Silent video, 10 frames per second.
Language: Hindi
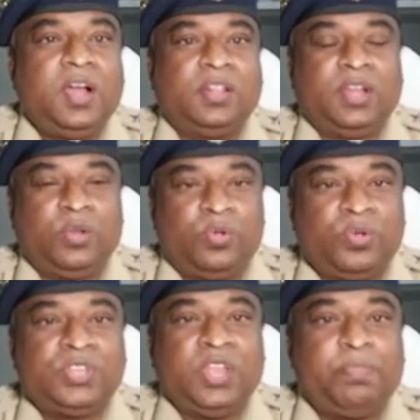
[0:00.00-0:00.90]
अतः
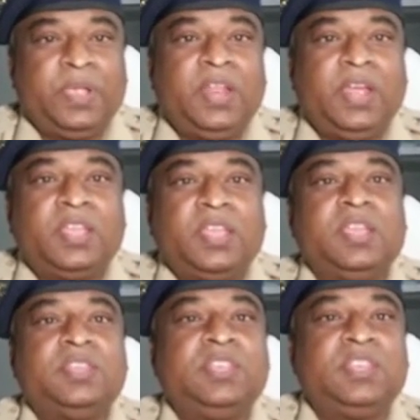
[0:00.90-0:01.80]
लोगों से अपील है कि
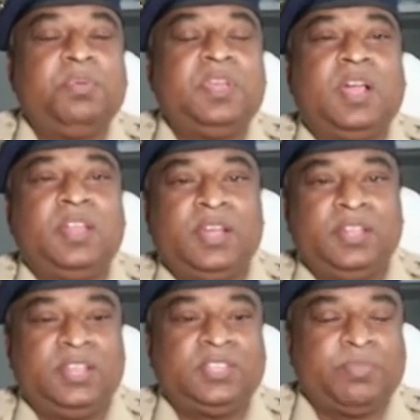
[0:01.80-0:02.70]
किसी से भी गाड़ी
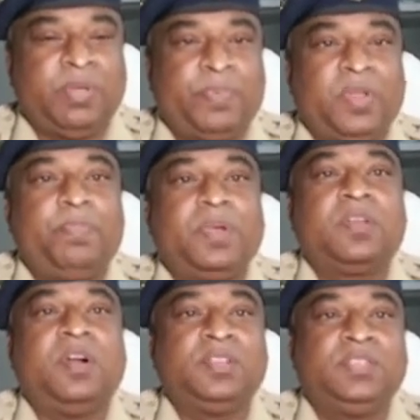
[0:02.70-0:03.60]
खरीदते समय प्रॉपर
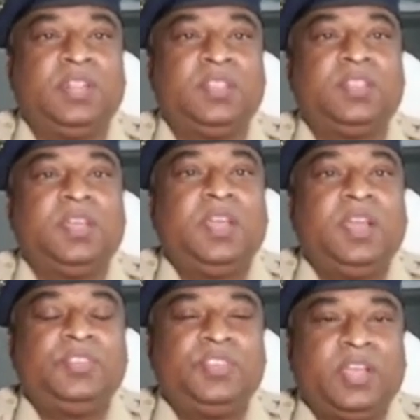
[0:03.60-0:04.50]
कागजात
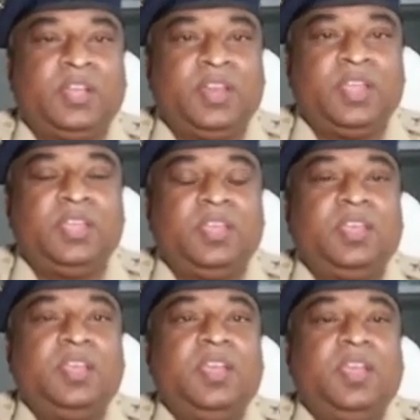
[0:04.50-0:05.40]
चेक करें